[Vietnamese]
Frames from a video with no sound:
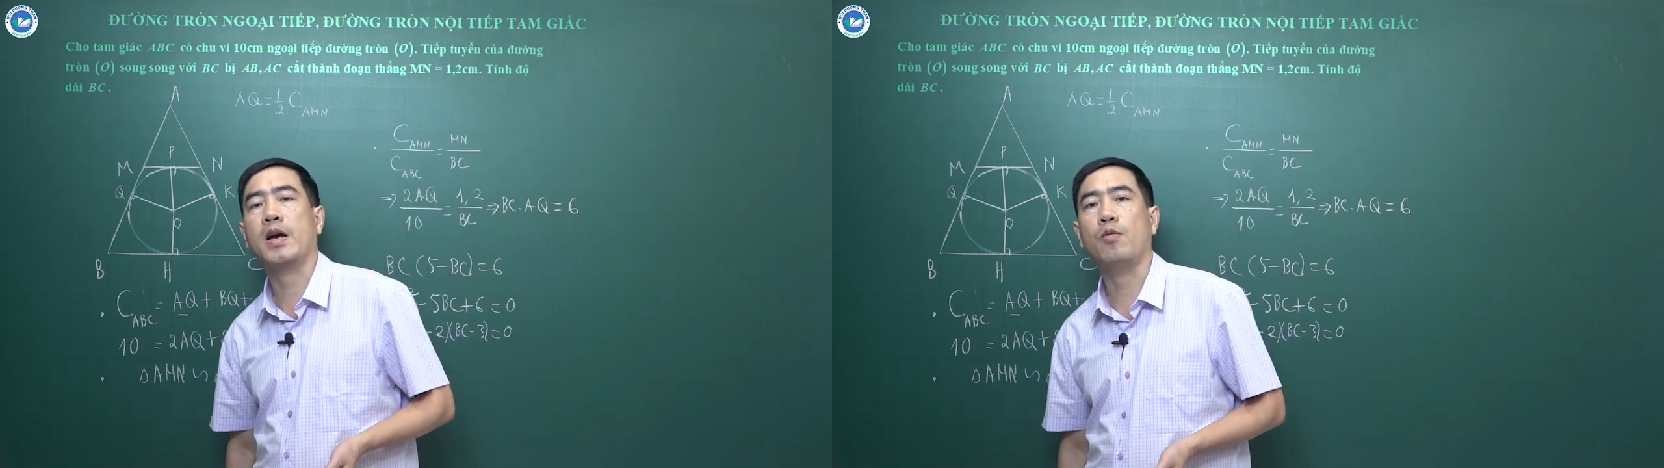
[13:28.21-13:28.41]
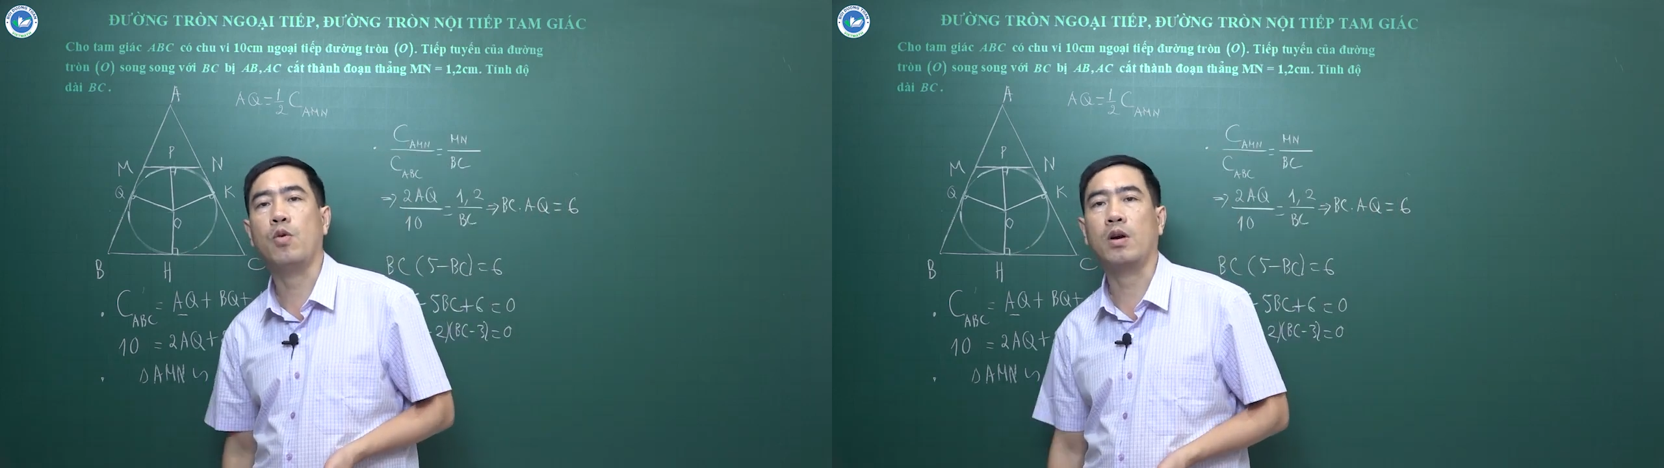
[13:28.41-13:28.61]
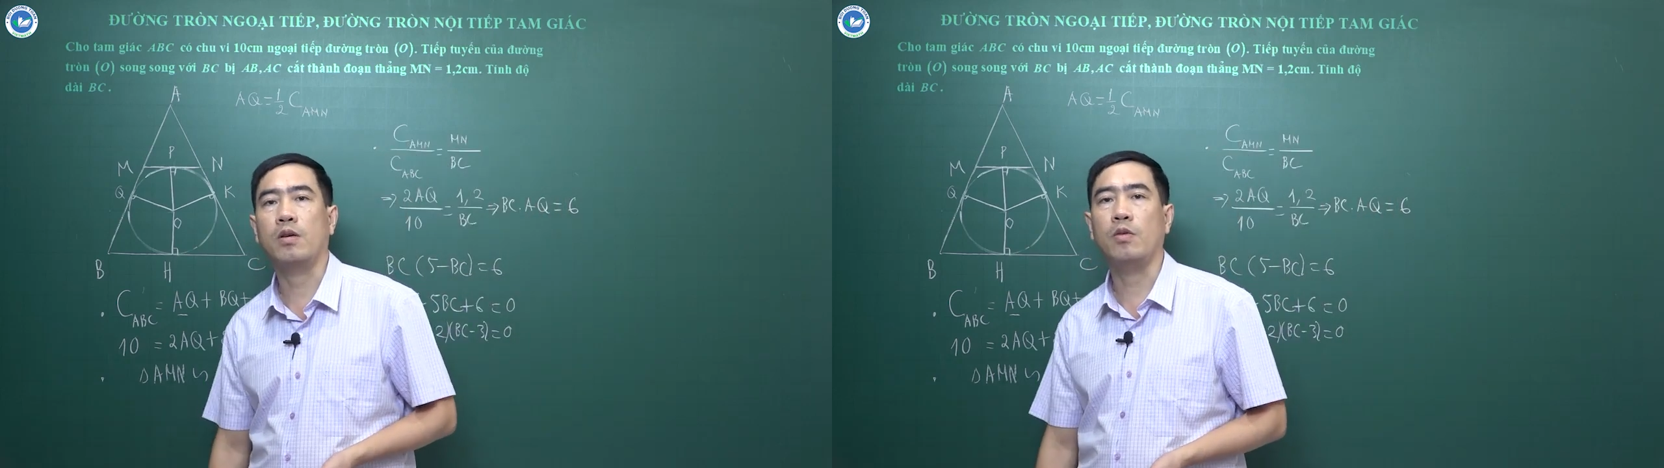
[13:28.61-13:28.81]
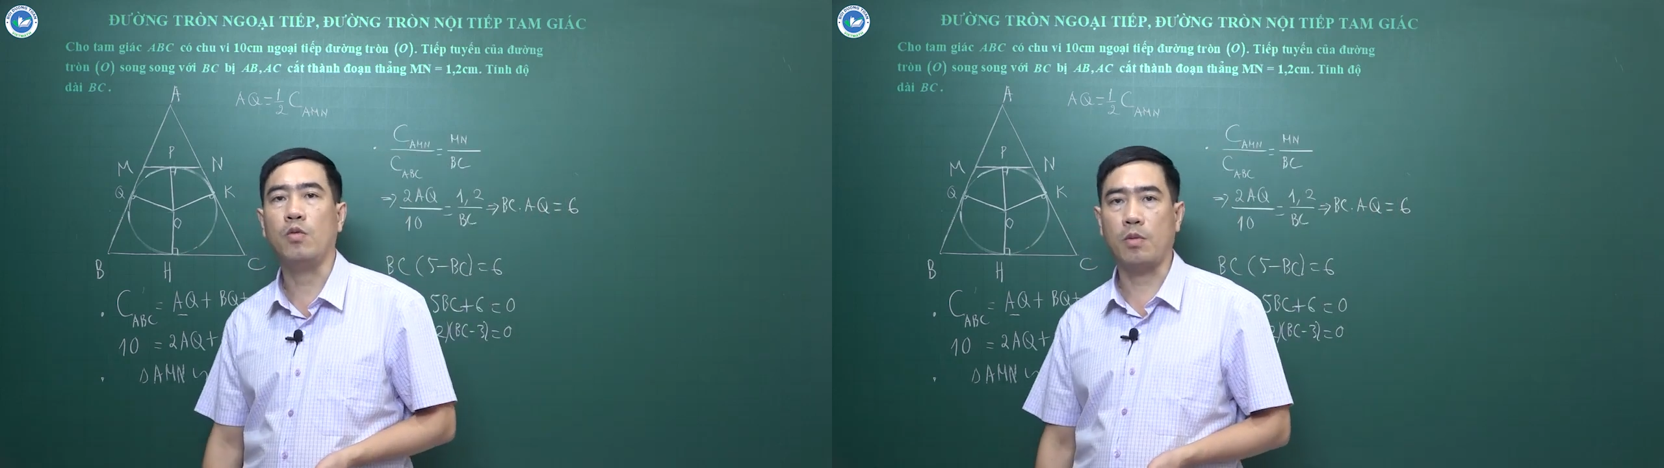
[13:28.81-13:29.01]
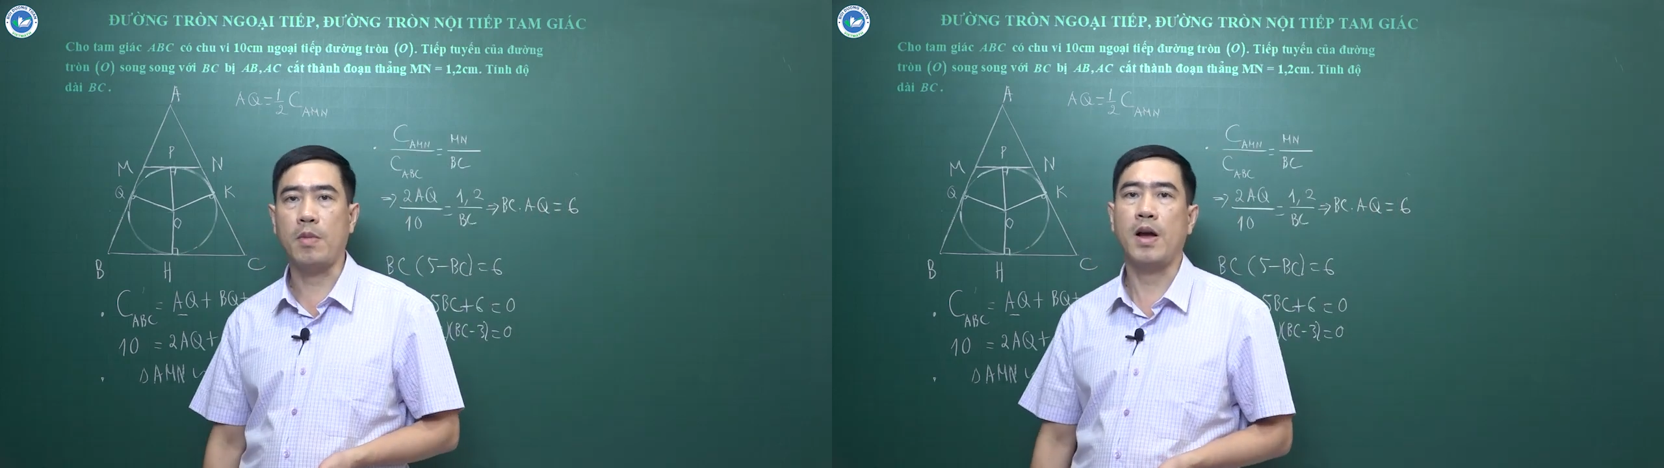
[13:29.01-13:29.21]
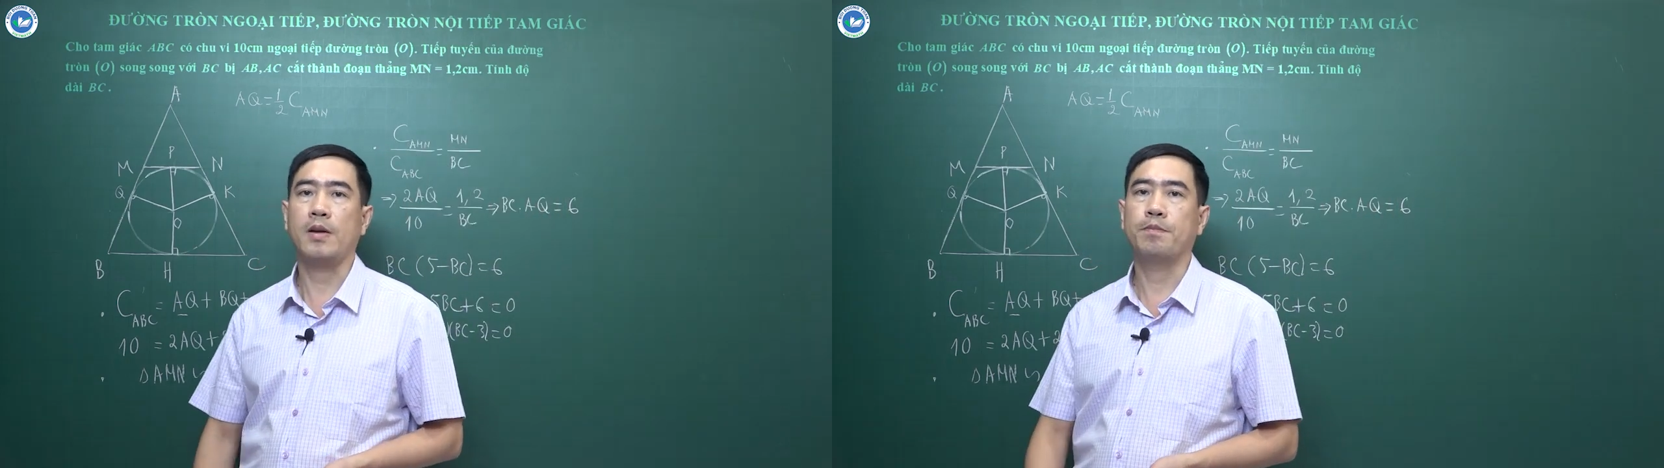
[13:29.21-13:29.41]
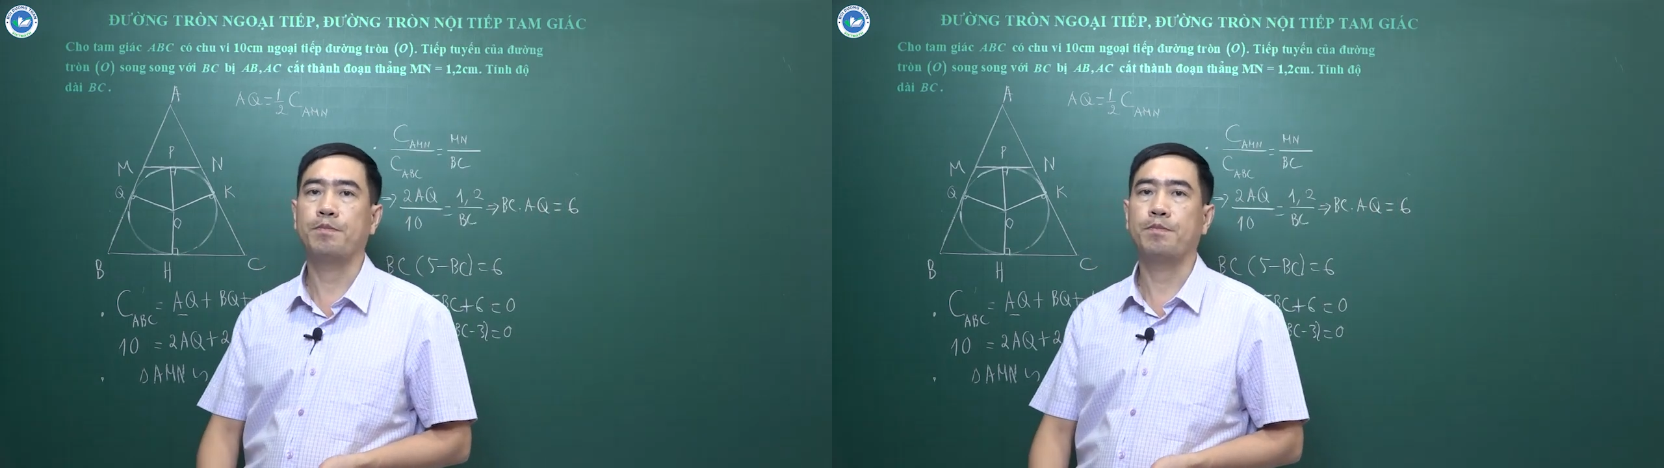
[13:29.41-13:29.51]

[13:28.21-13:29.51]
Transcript: 2 hoặc hoặc 3